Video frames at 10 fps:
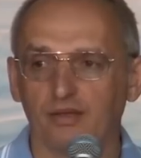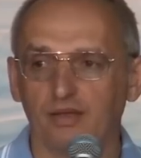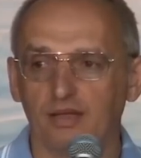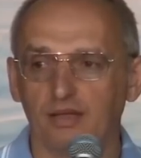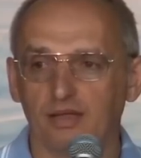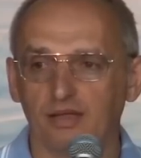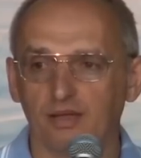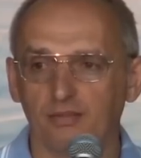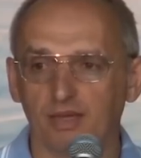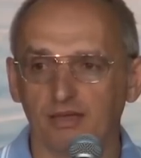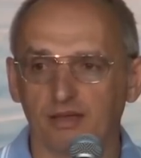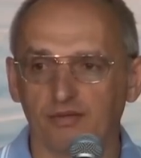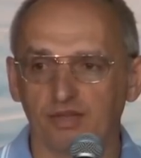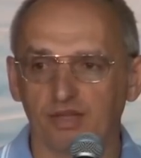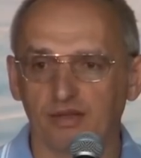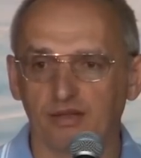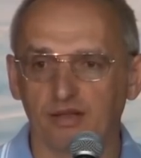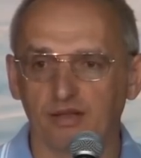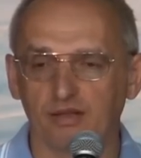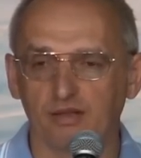Или найти близкого
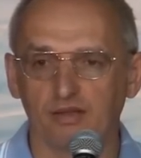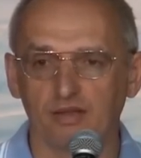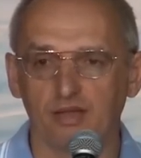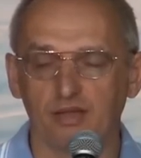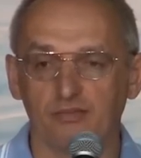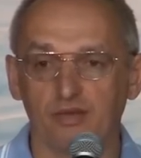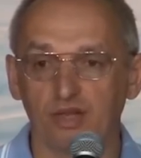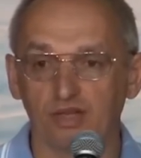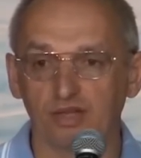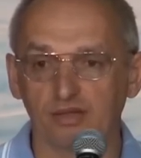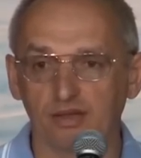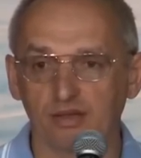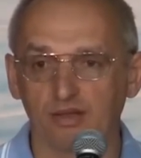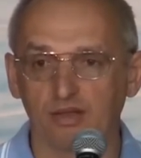человека, или вылечиться.